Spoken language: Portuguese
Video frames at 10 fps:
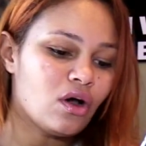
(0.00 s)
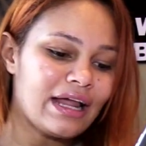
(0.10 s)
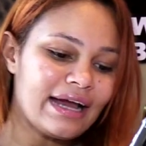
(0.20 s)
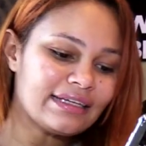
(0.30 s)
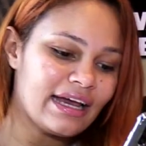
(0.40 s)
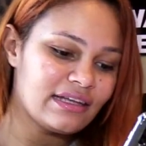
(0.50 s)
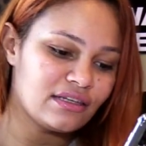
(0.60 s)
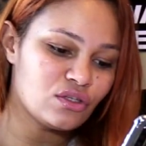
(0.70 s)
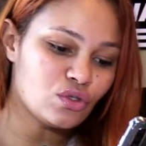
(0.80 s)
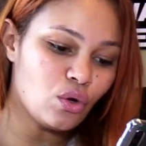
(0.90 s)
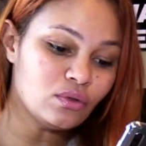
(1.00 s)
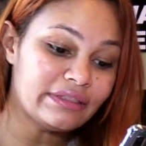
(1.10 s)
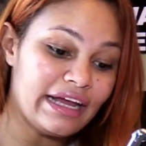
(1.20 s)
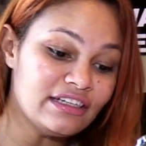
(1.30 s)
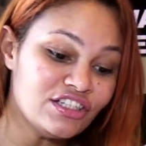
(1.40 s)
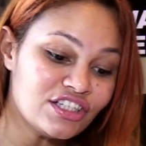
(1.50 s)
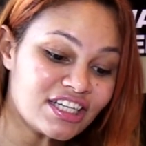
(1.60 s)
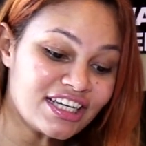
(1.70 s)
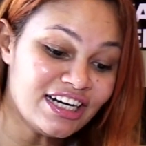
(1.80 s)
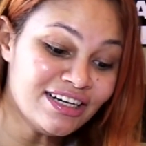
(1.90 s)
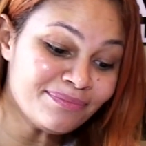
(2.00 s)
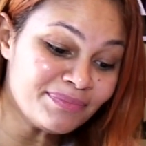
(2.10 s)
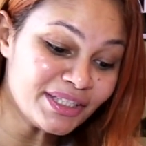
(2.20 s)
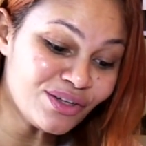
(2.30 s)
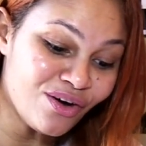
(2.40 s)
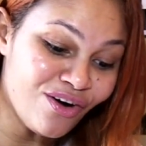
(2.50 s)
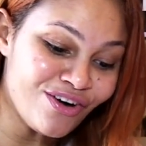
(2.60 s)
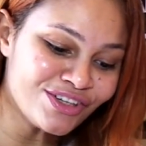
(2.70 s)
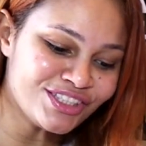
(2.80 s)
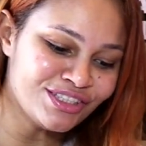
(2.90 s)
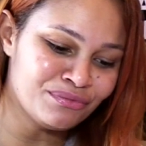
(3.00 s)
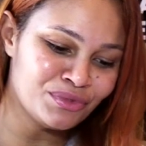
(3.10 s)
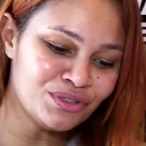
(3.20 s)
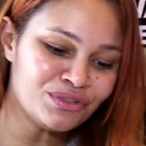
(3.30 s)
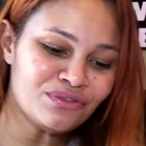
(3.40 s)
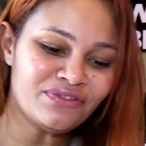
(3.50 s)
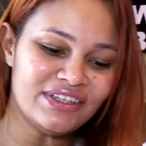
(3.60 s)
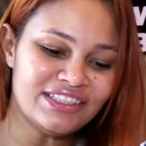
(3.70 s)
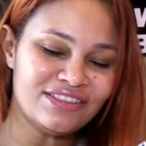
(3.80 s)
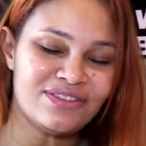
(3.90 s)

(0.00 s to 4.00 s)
Olá, Kézia. Sou o Denis de Camp Norte. Muito fã de